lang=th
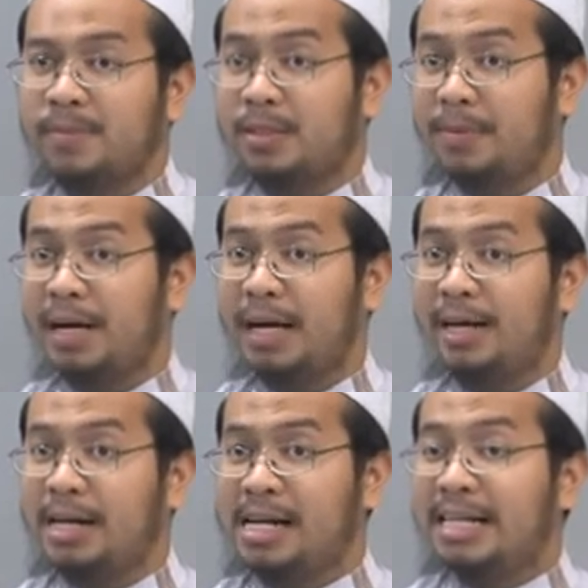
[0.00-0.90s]
ใช่ไหมฮะ
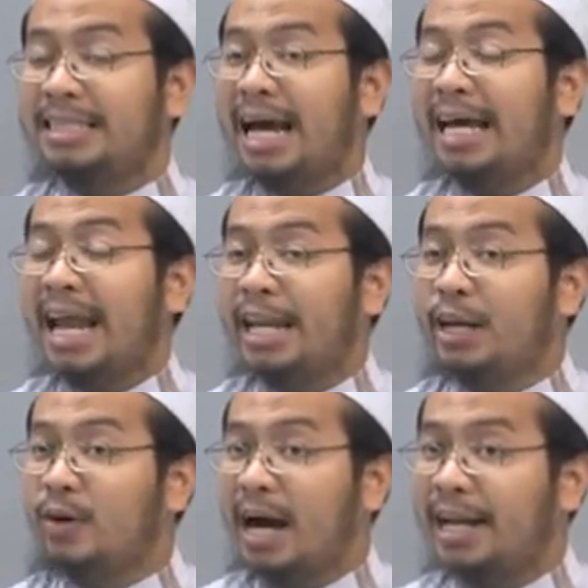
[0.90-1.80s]
แต่ขณะ
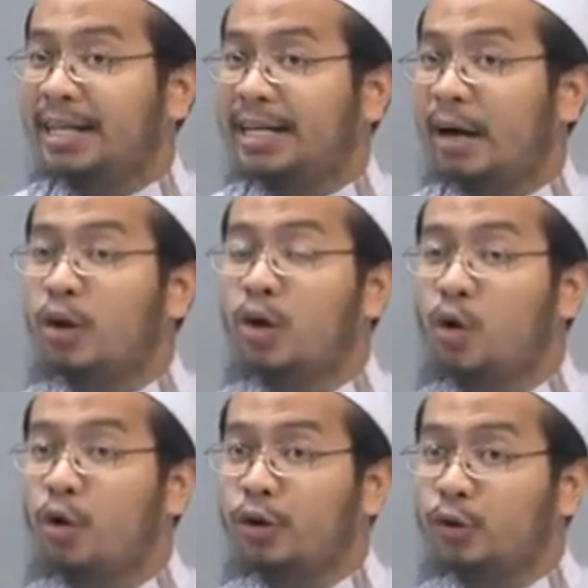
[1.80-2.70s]
เดียวกันเรายัง
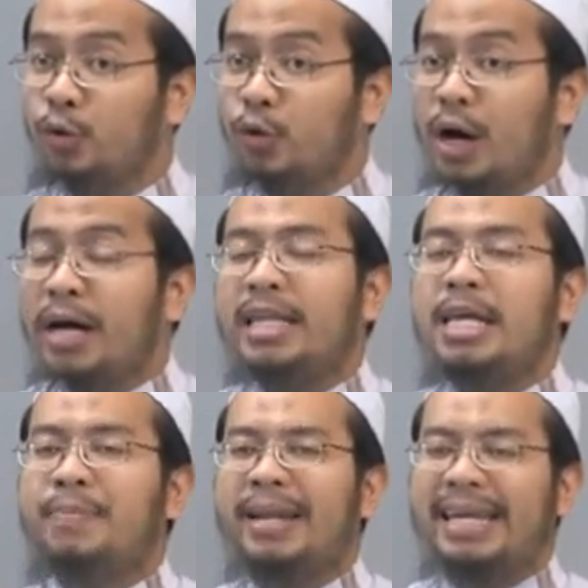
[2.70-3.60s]
คงอยู่
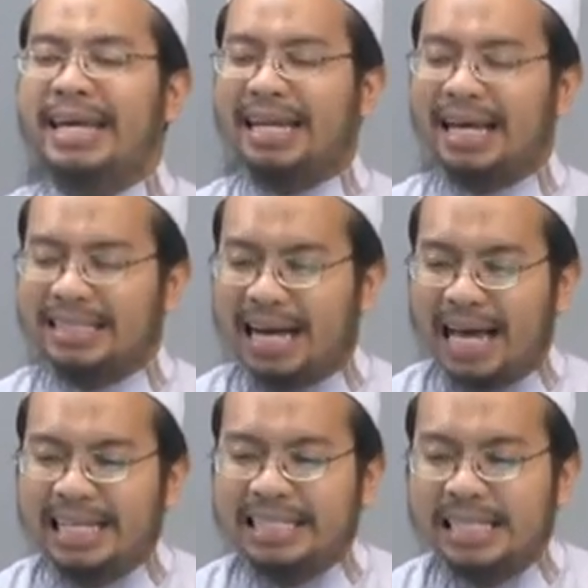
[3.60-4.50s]
นี่เป็นอีกหลัก
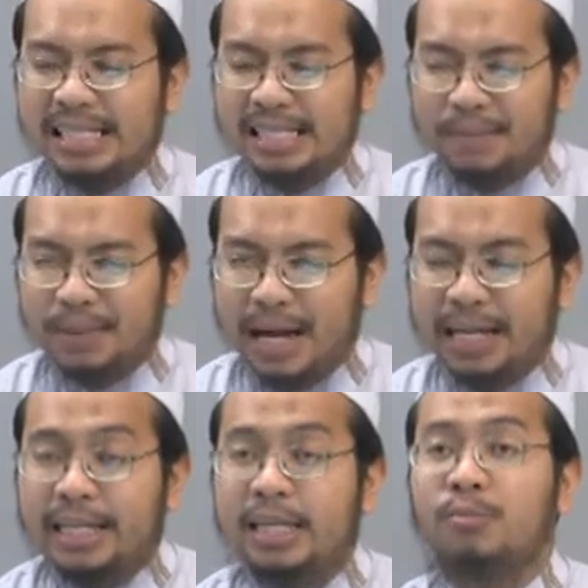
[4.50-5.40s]
ฐานชิ้นสำคัญ
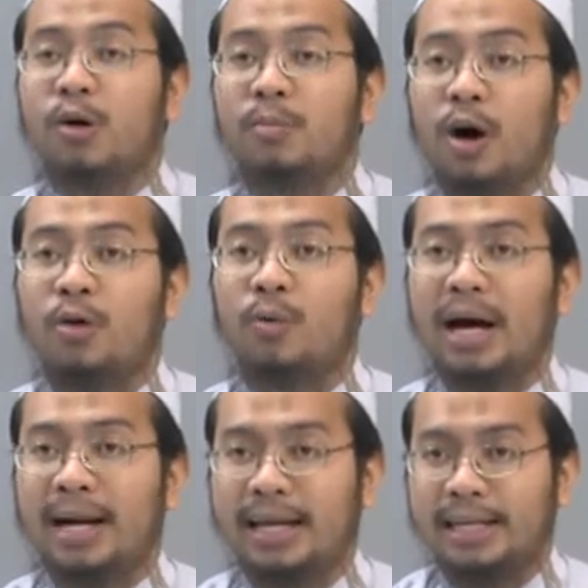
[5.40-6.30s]
ที่บ่งบอก
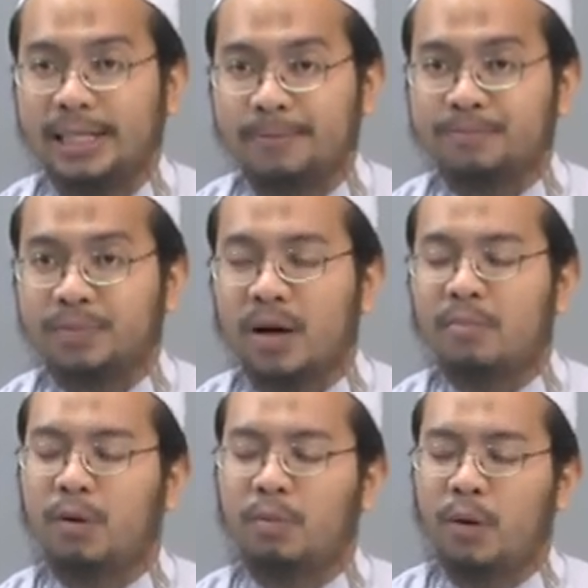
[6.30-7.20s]
ว่าอะไรเอ่ย
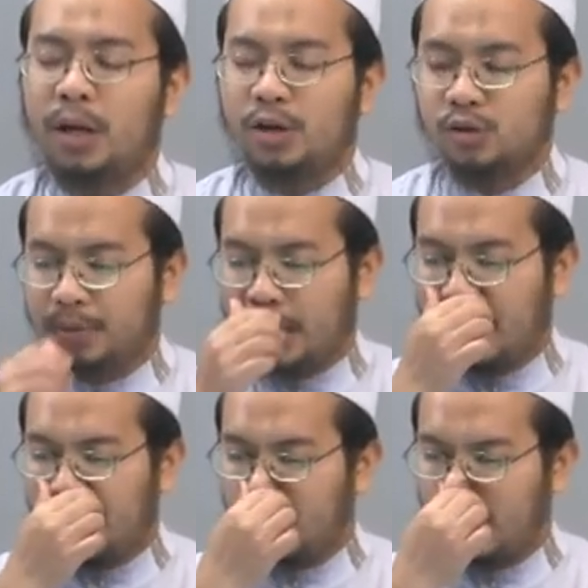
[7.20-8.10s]
บ่งบอกอัลลอฮฺสุบ
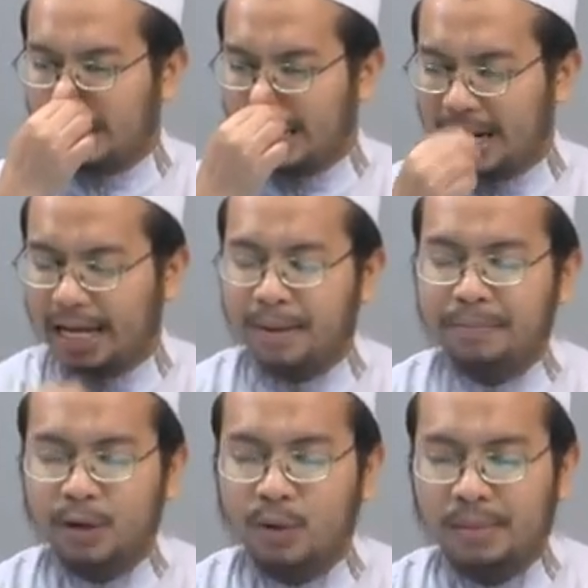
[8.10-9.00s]
ฮานะฮูวาตาละเนี่ย
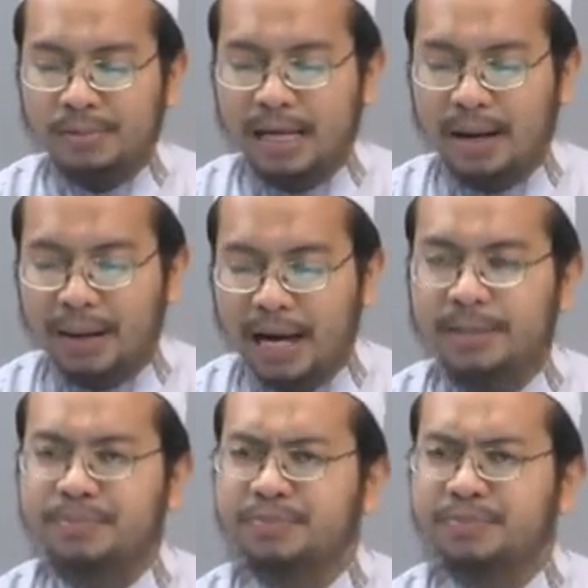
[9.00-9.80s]
มีความสามารถ